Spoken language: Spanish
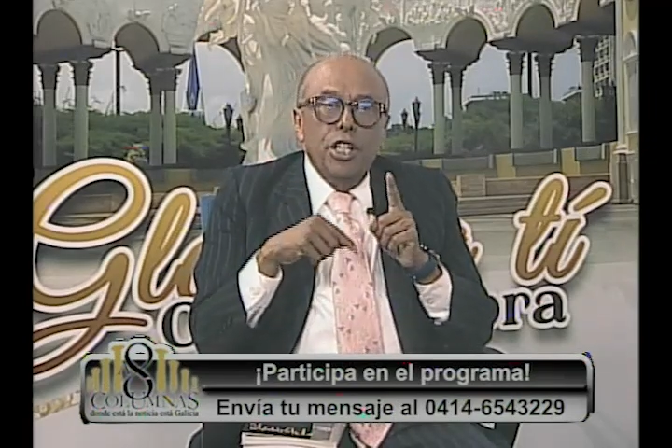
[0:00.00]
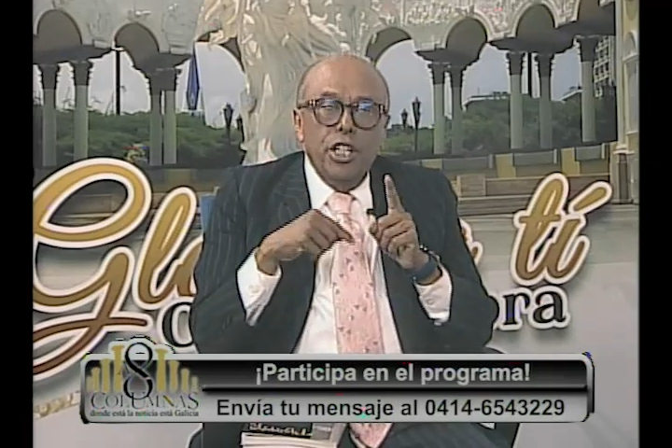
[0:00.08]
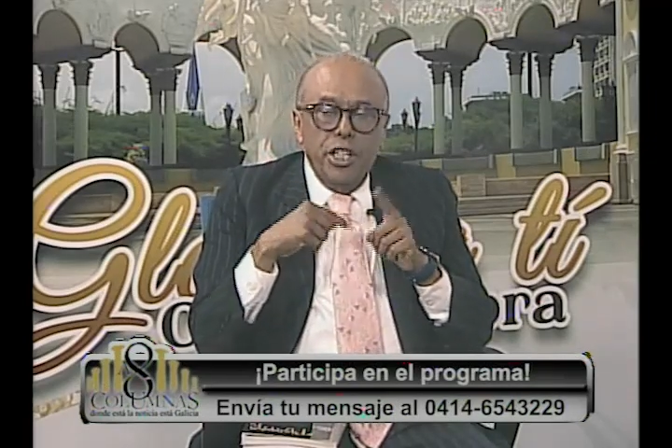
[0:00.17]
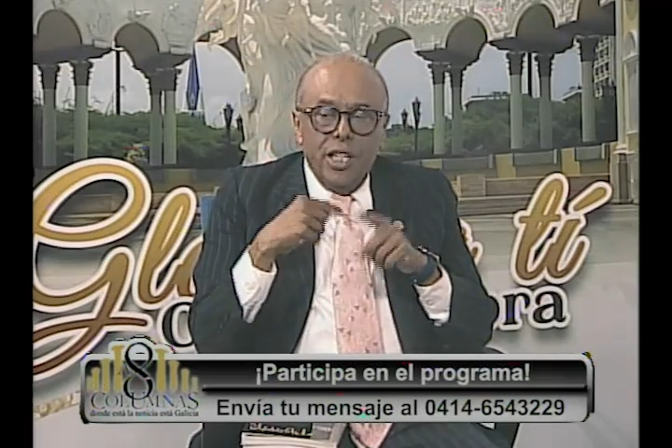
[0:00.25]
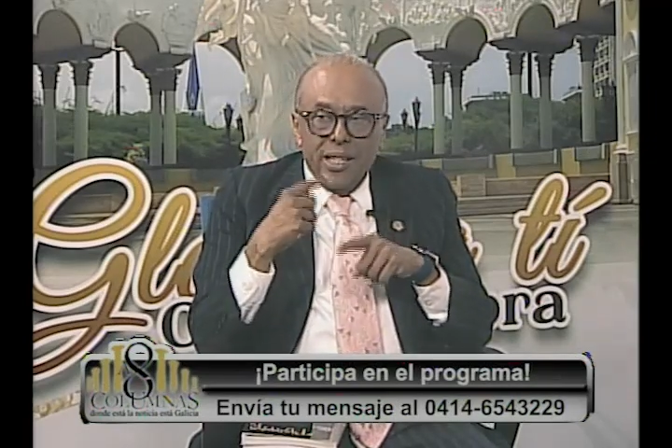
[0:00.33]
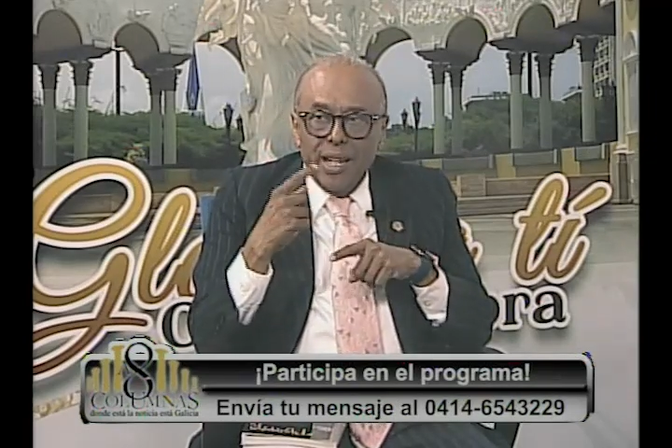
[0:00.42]

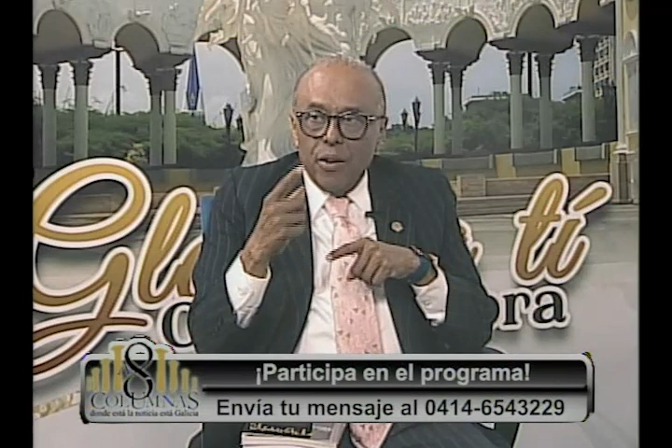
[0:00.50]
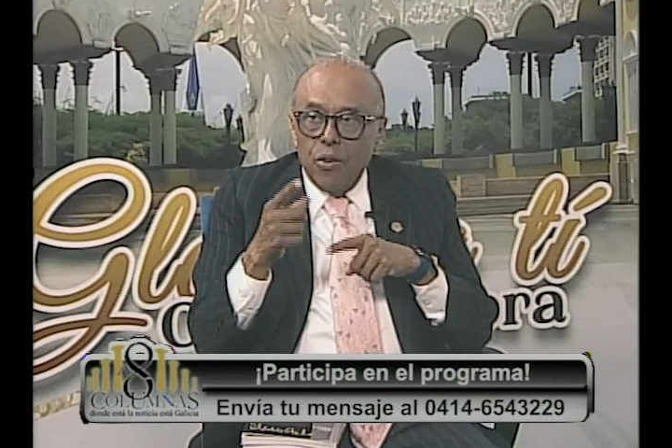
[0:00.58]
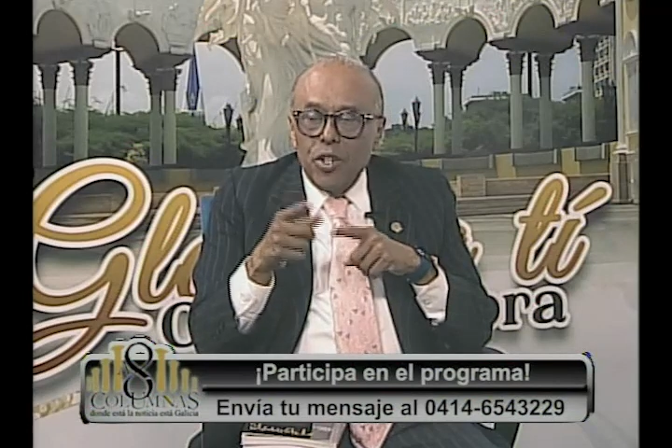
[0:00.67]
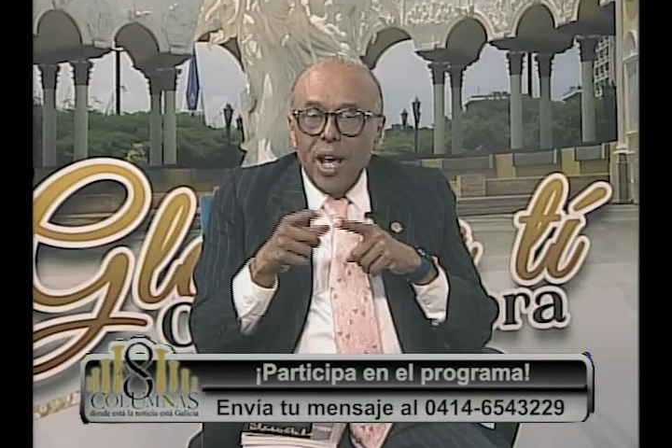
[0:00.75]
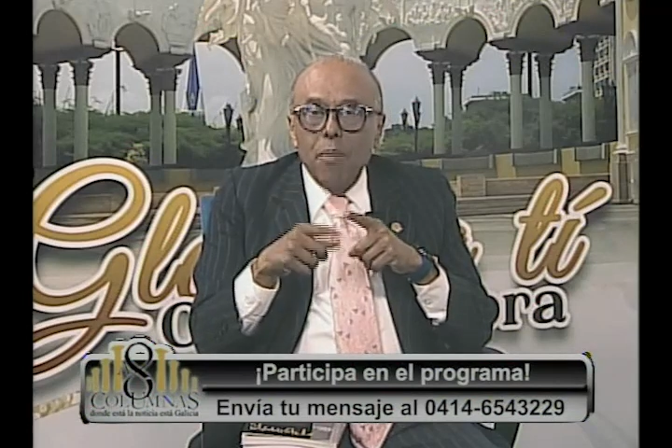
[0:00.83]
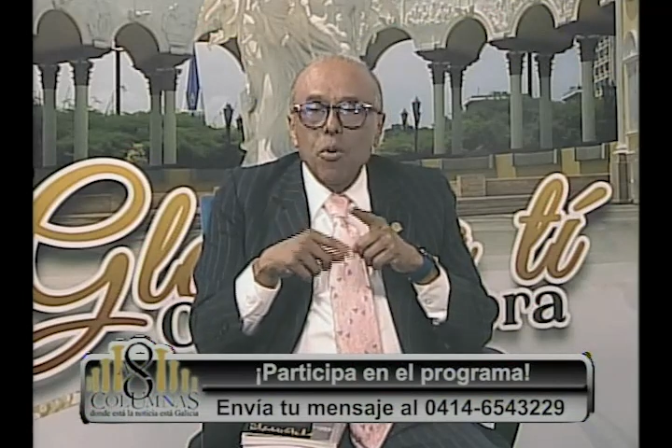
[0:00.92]
y
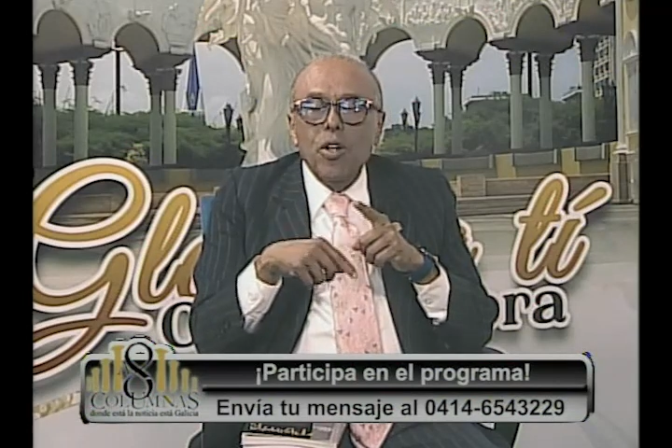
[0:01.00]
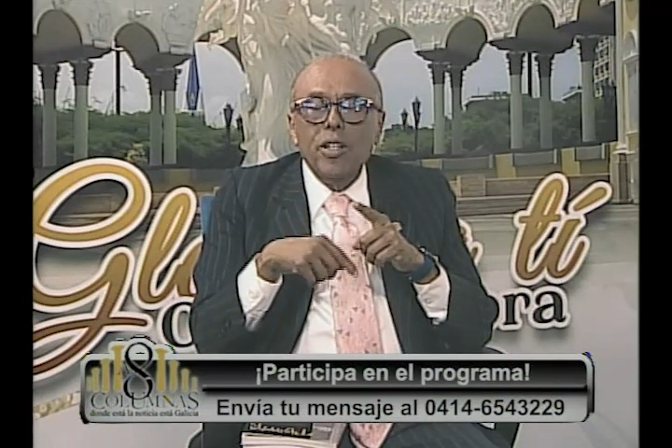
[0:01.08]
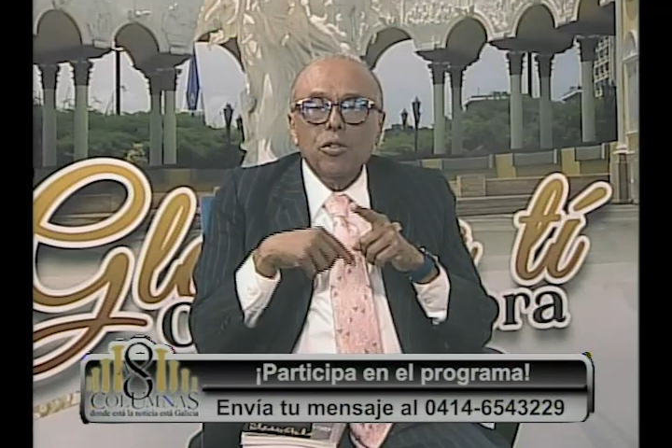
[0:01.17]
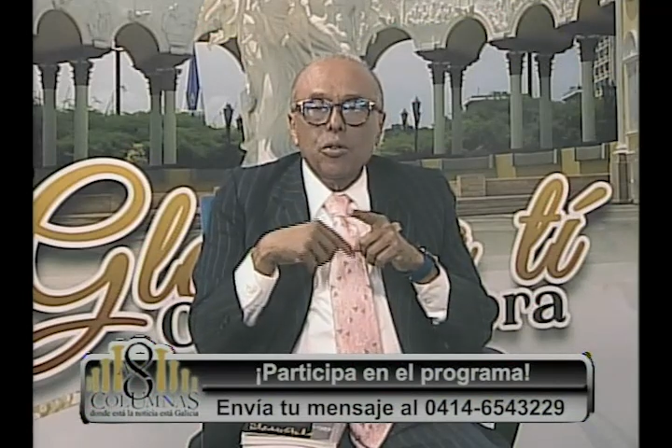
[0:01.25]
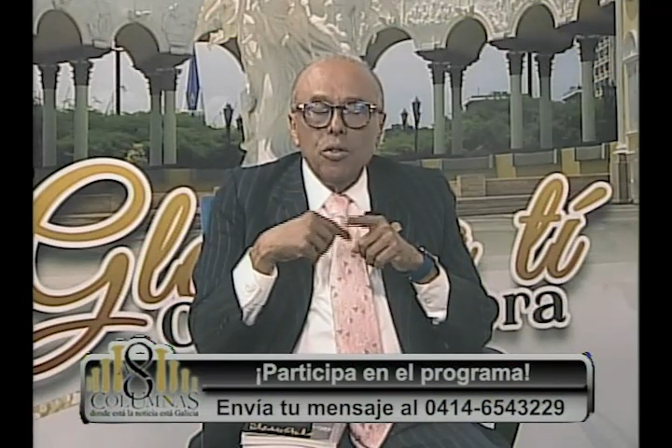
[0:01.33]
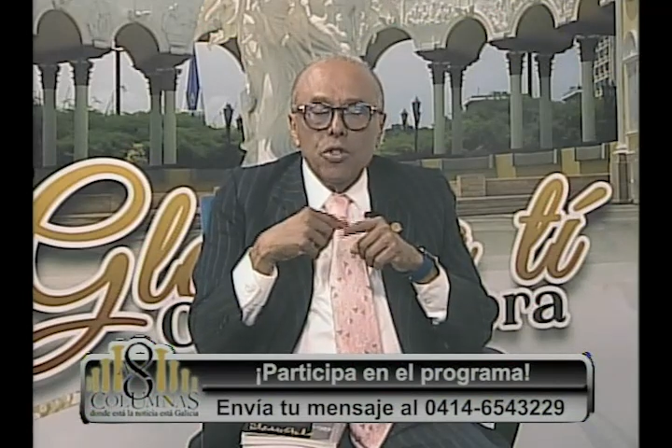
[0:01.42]
desarrollamos
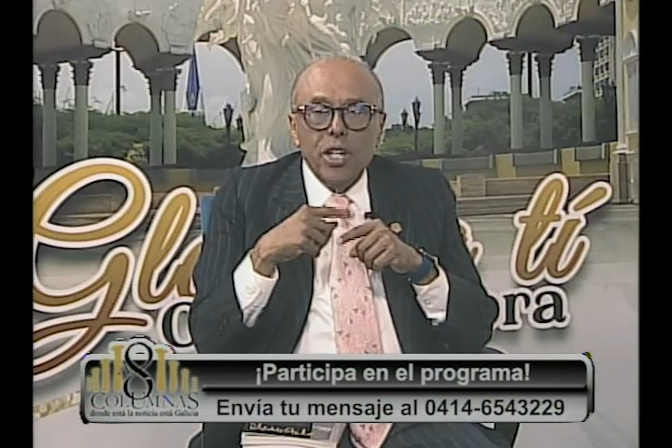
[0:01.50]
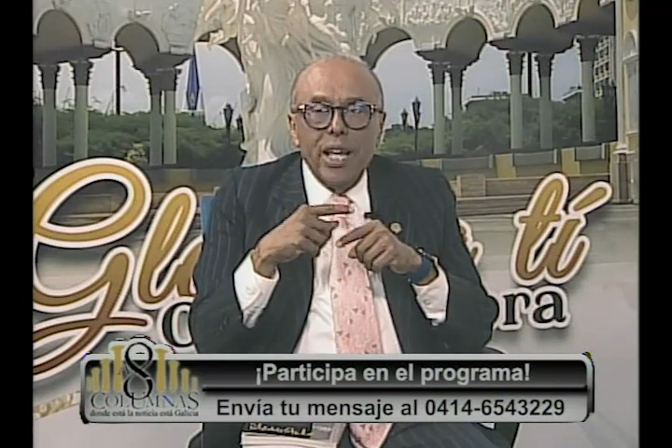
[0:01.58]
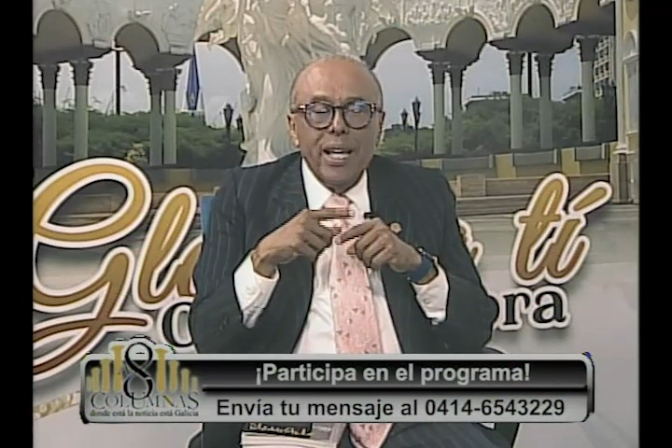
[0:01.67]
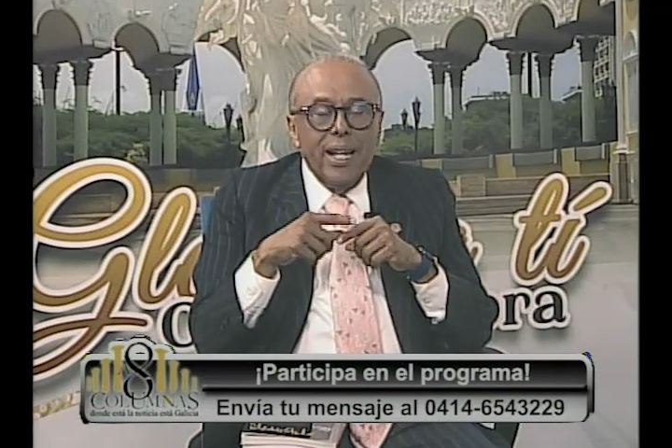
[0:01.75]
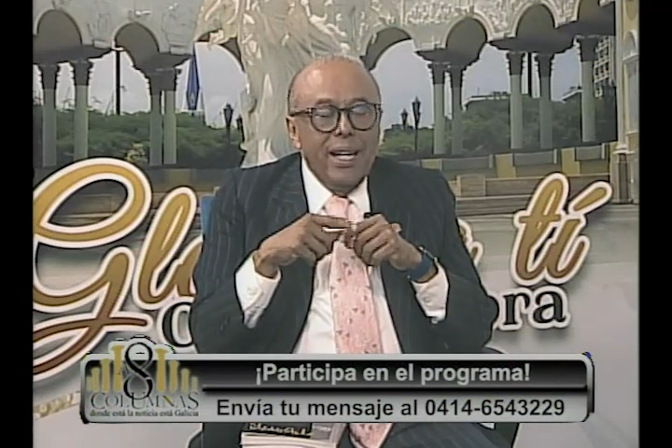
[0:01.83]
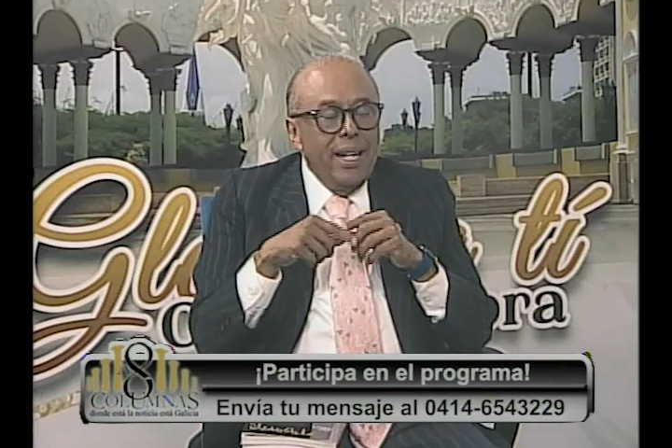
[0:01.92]
entonces